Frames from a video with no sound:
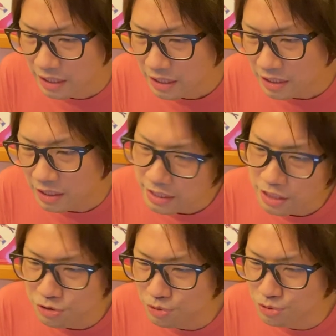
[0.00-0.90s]
禁
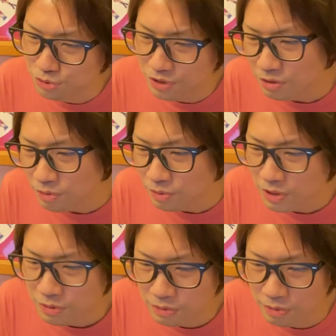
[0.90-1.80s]
断少女のイントロを
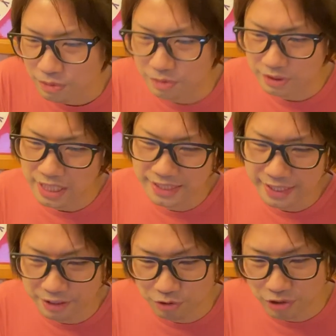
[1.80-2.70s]
聞くと、な
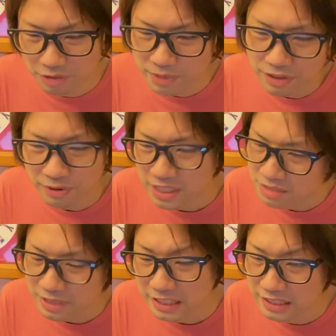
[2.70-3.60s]
ぜかときめきを感
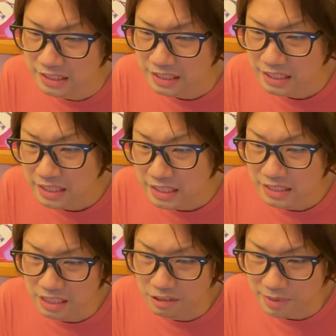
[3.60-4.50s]
じます。
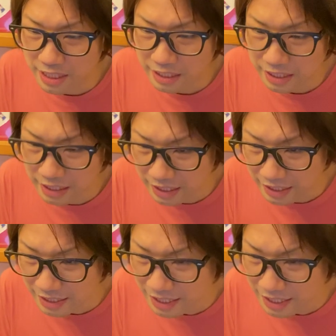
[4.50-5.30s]
左右米からヤ